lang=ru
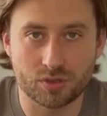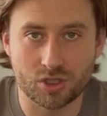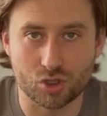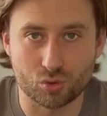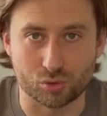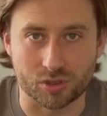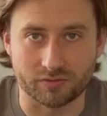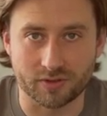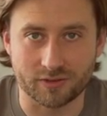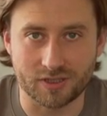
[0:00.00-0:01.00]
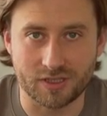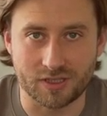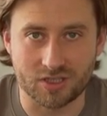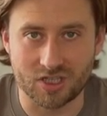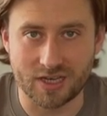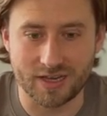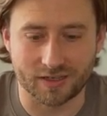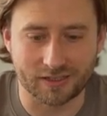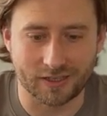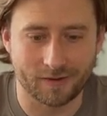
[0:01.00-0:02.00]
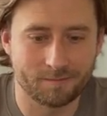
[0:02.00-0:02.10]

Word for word: искусственного интеллекта.